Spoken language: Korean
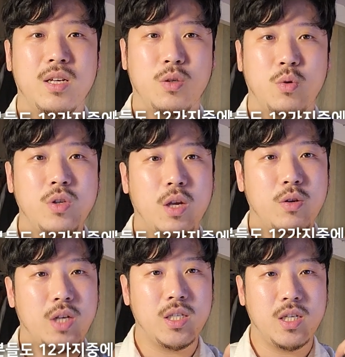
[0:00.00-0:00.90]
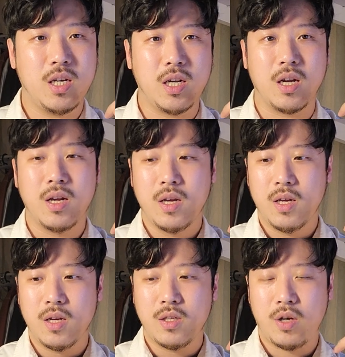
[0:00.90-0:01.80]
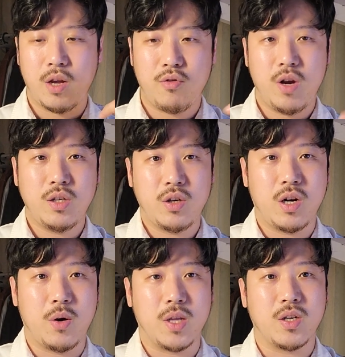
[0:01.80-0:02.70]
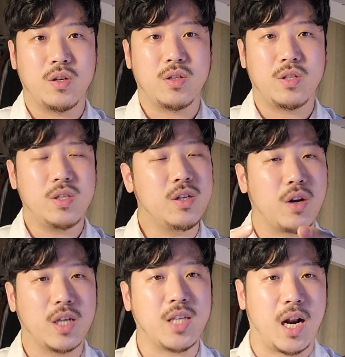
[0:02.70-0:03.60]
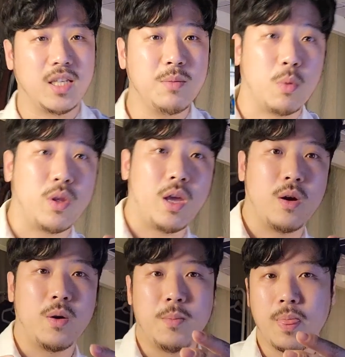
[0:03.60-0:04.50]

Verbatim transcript: 저조차도 사실 트라이앵글레이션이라고 하는 것은 그렇게 잘하지는 못해요.